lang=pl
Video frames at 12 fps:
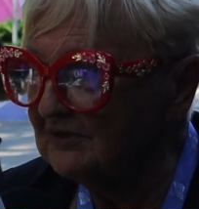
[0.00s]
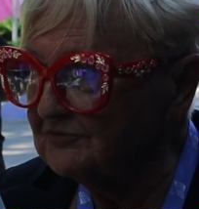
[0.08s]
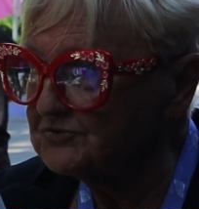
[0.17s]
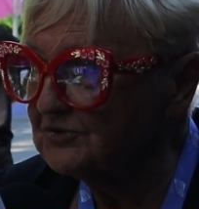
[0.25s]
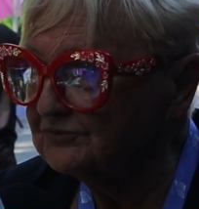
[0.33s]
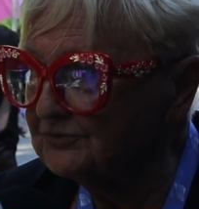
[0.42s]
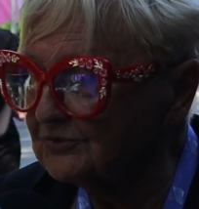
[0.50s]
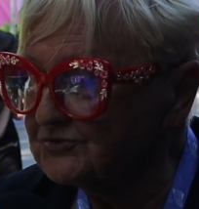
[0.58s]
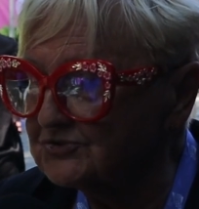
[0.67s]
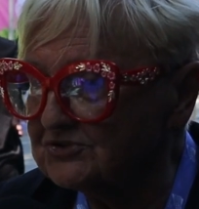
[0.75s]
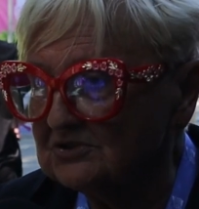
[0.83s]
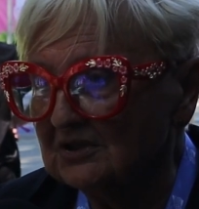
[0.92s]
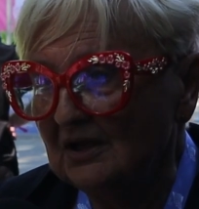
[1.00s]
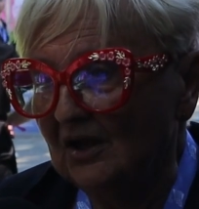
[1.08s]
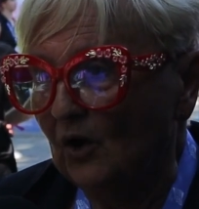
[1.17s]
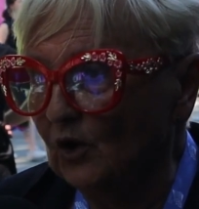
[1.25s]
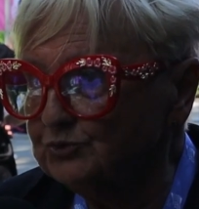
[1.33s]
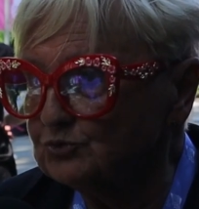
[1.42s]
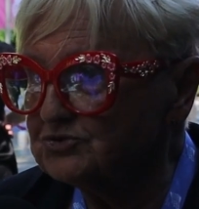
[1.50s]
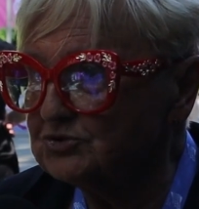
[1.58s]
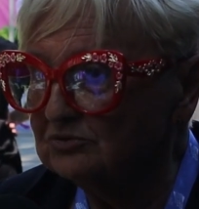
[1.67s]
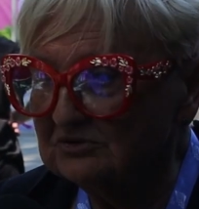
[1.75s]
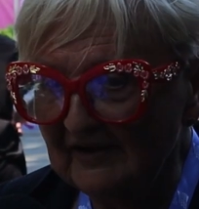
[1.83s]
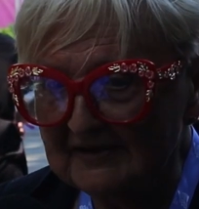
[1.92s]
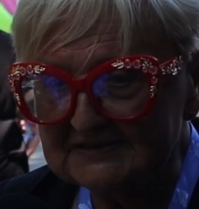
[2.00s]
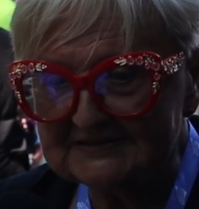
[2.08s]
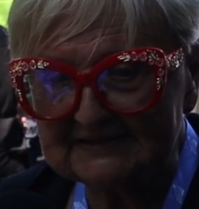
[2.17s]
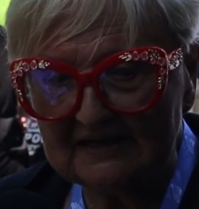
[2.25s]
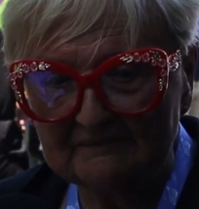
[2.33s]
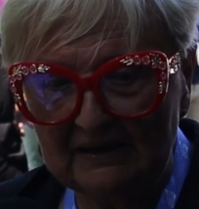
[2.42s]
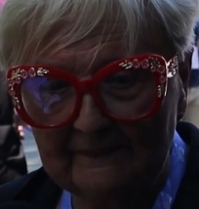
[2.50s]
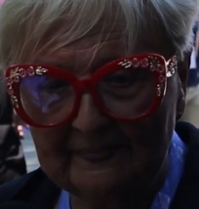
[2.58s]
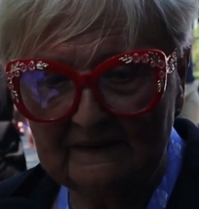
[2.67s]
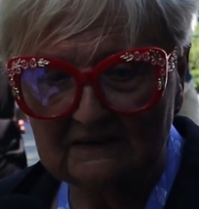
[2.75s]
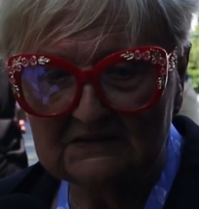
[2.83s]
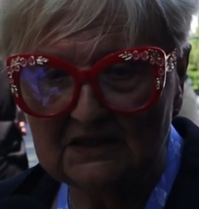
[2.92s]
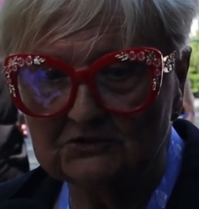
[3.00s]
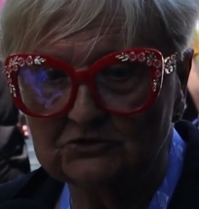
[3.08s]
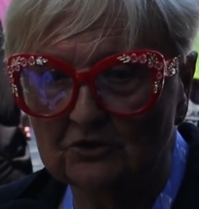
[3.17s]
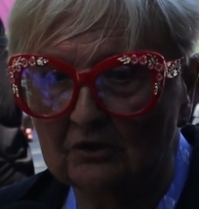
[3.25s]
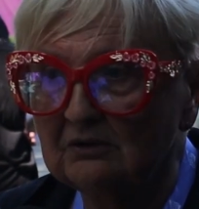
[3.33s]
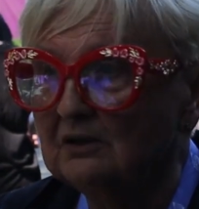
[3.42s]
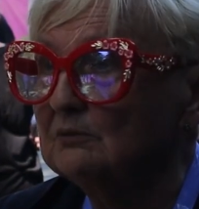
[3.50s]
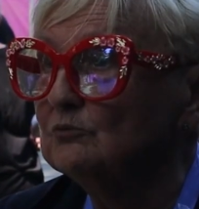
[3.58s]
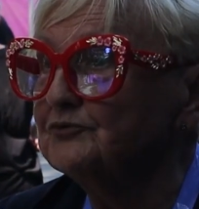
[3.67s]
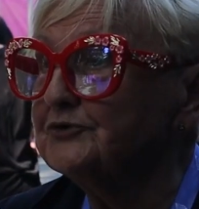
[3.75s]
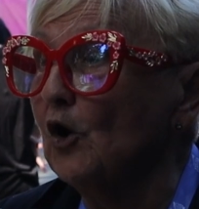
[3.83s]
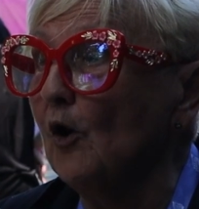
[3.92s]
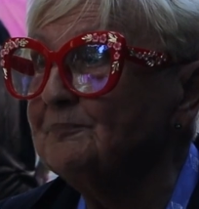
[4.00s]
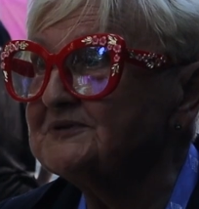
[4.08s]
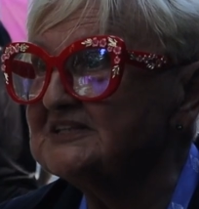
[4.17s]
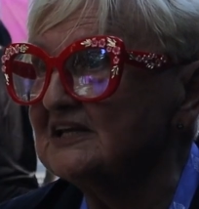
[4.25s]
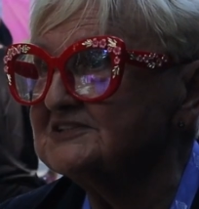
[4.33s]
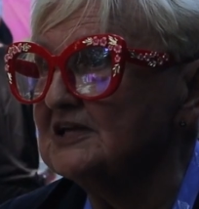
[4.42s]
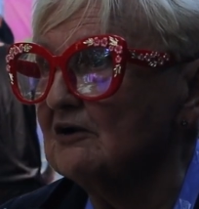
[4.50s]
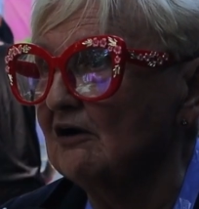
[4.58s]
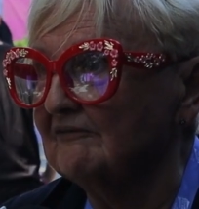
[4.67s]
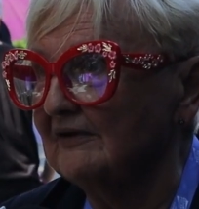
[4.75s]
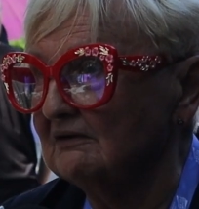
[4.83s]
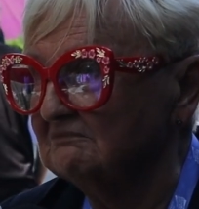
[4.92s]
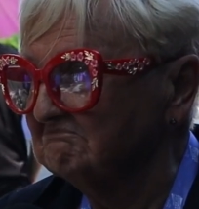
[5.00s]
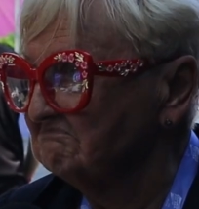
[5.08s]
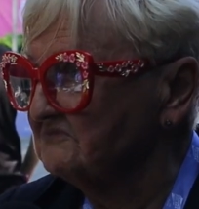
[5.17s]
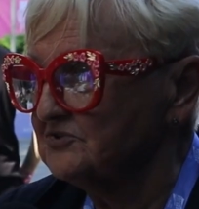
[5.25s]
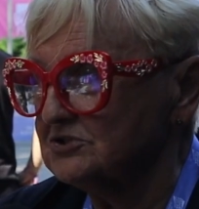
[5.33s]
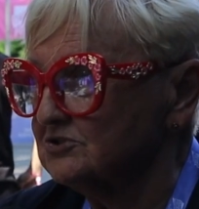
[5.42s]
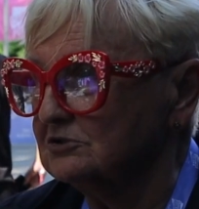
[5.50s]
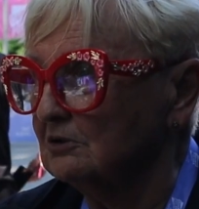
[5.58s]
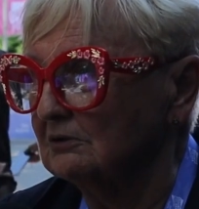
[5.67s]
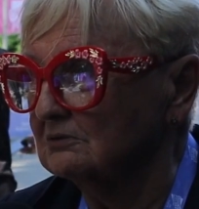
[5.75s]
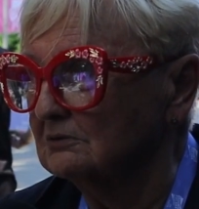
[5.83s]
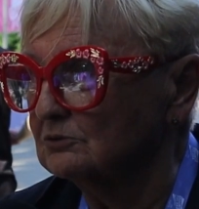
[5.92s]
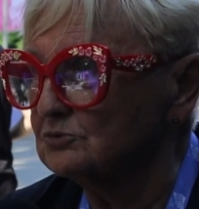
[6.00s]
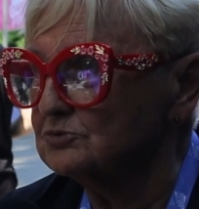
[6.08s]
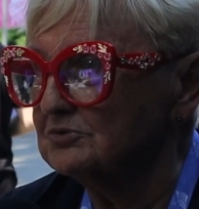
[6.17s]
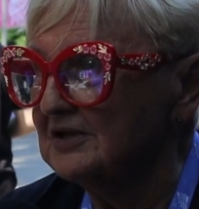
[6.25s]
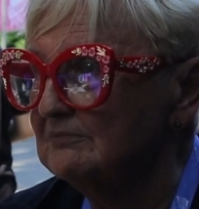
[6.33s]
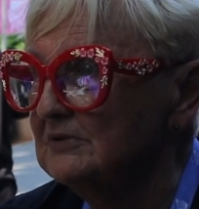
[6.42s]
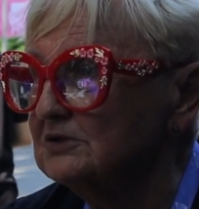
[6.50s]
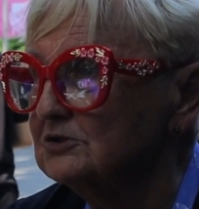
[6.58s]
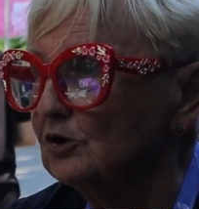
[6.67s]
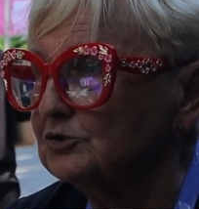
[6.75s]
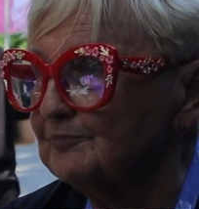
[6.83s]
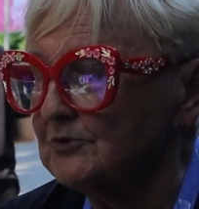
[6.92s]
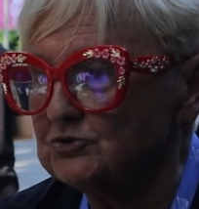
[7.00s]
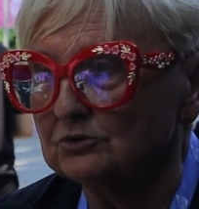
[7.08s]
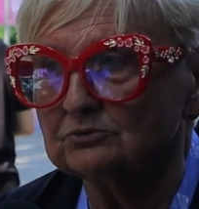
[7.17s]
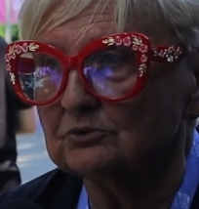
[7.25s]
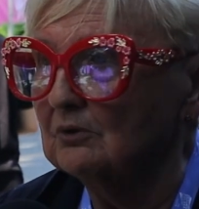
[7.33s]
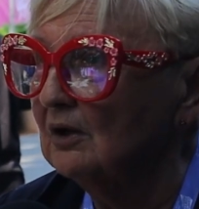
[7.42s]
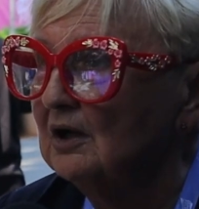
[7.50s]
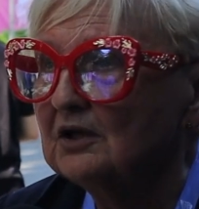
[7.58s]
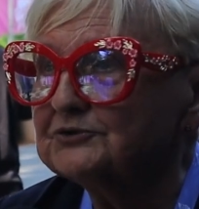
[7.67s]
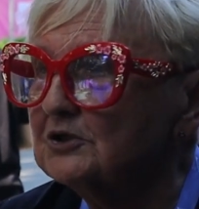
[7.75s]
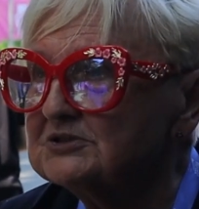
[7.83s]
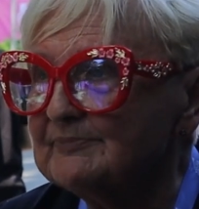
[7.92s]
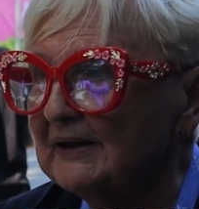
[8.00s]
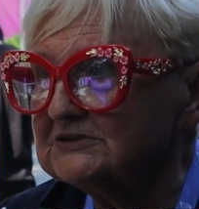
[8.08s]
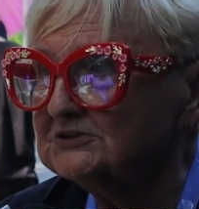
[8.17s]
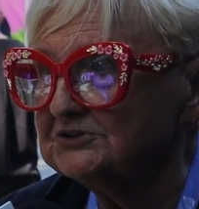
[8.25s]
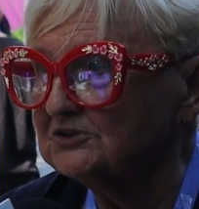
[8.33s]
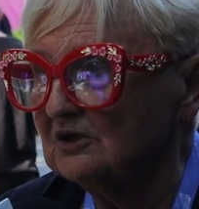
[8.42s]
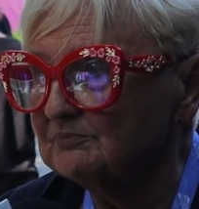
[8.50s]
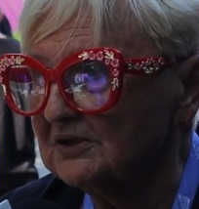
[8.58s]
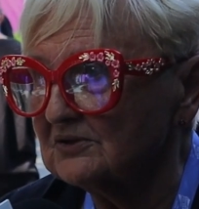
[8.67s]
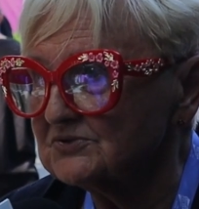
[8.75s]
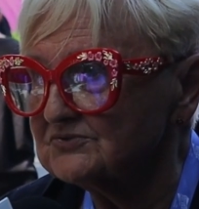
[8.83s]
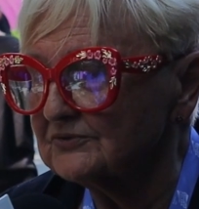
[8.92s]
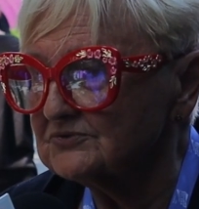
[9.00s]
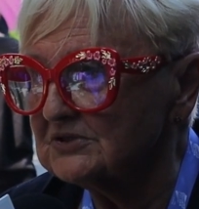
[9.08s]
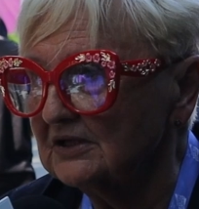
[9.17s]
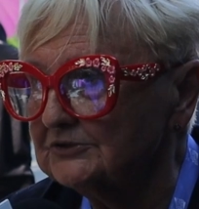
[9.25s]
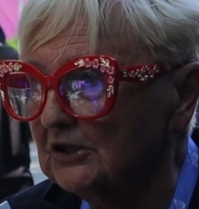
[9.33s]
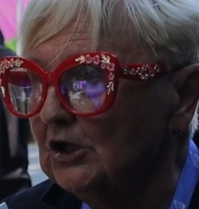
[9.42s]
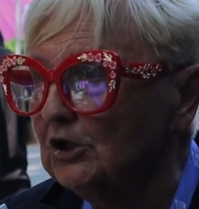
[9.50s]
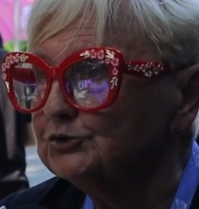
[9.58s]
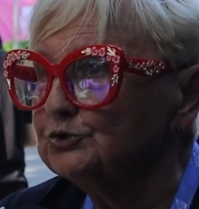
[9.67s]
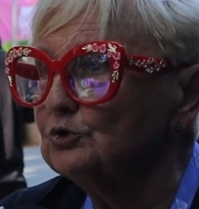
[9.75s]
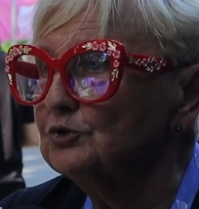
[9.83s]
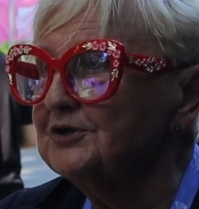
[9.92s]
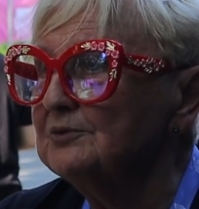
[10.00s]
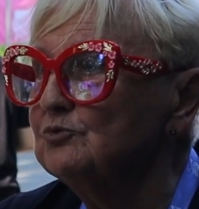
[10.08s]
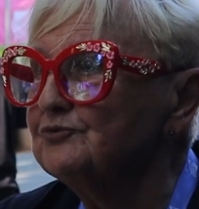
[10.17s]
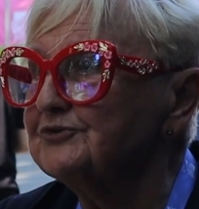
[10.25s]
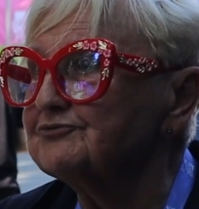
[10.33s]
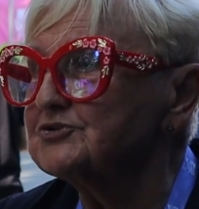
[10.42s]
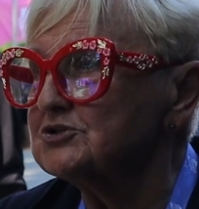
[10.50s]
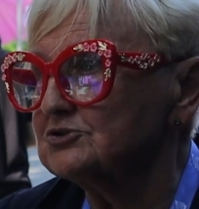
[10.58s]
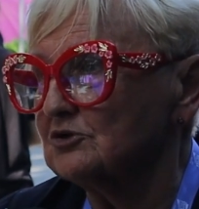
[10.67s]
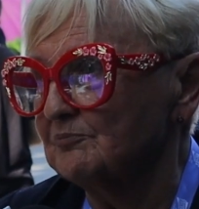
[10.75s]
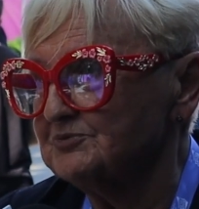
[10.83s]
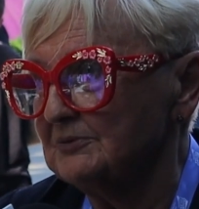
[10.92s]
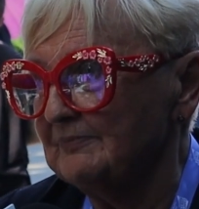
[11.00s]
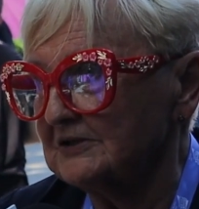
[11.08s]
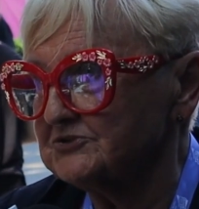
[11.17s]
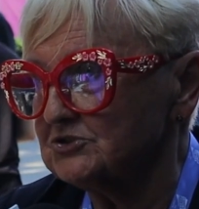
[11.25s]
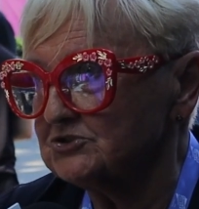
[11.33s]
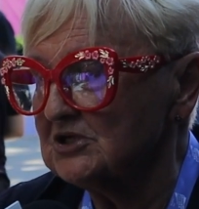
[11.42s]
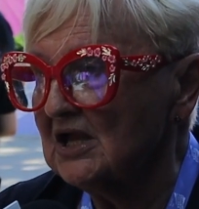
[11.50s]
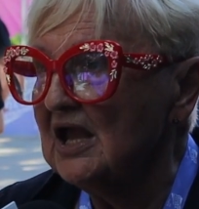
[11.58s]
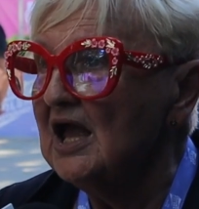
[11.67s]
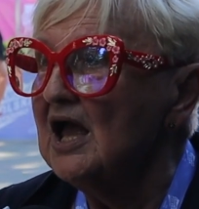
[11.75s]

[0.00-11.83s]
praworządności. Otóż są dwa ekstrema. Jedno mówi opcja zerowa, wszystko gruzujemy i od początku. To jest bardzo niedobre rozwiązanie. Drugie mówi wszystko przebaczyć,